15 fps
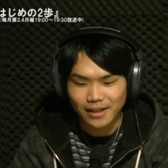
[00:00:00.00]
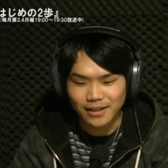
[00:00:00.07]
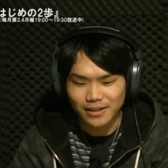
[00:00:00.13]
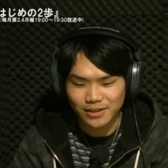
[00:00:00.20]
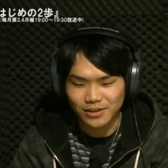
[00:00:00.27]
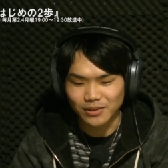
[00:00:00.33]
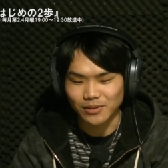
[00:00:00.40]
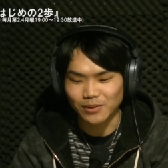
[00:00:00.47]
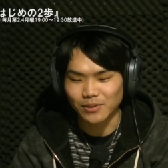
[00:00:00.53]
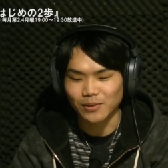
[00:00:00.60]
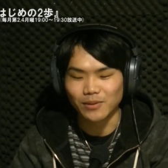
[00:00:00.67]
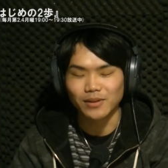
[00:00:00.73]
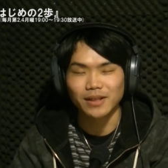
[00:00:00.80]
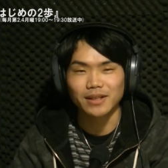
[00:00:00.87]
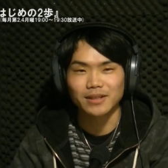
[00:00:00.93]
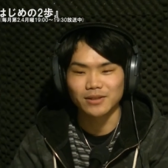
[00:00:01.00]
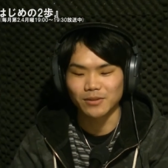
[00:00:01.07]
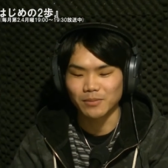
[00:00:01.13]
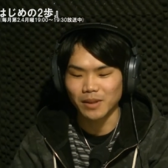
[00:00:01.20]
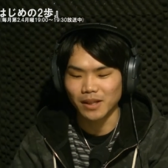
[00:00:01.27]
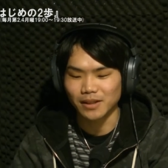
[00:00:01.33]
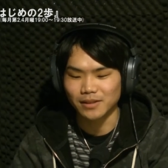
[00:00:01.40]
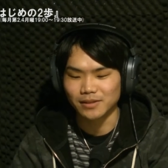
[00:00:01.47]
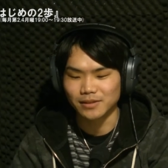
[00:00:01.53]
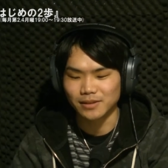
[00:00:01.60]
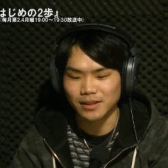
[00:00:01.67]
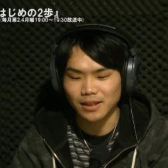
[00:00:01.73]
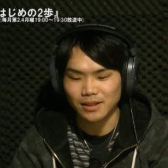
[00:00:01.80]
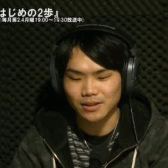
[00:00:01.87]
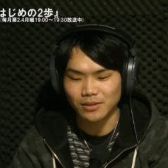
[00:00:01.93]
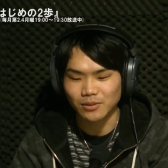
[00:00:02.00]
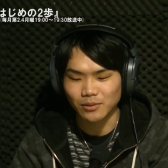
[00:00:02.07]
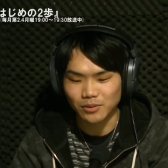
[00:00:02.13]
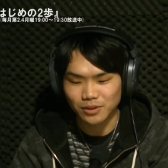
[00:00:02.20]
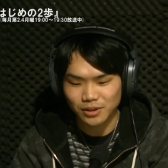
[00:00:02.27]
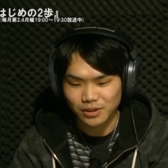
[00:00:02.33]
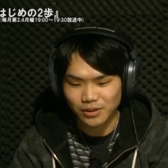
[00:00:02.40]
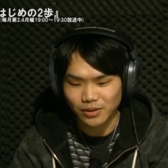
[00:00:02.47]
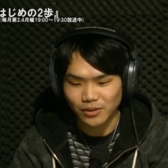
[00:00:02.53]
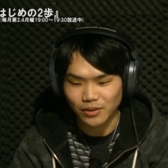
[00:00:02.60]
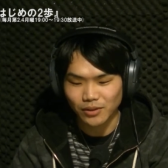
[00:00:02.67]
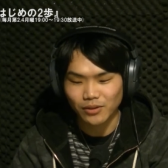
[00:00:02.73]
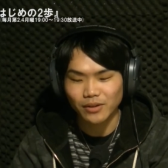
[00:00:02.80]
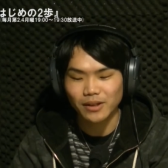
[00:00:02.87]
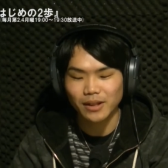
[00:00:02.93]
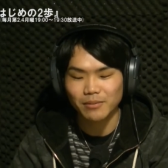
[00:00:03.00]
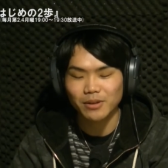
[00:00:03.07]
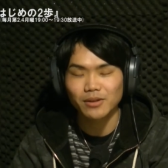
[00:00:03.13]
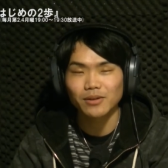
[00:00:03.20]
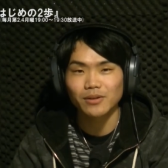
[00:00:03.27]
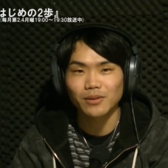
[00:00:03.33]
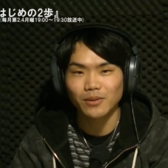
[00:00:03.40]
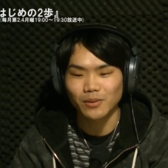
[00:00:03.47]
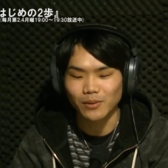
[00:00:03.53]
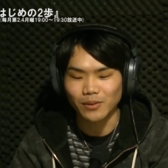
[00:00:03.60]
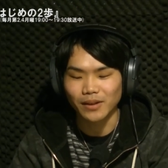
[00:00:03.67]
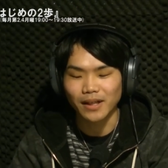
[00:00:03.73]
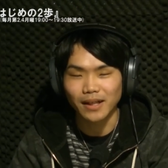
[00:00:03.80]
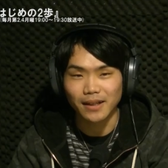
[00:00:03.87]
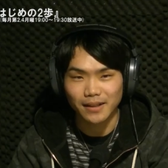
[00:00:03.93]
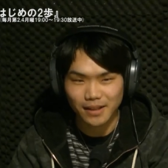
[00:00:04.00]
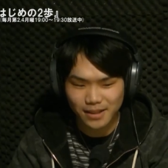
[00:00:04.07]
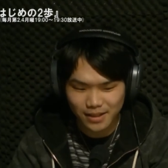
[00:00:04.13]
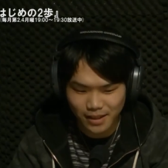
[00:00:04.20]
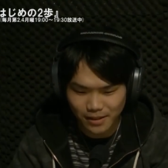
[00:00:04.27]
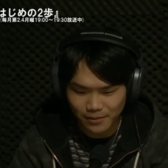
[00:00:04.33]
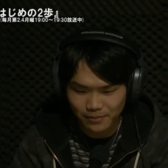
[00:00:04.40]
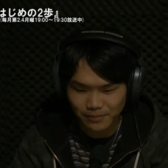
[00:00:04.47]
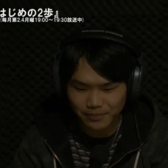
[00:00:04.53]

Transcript: 以上今月のマー君ジャスト50の一人旅のコーナーでした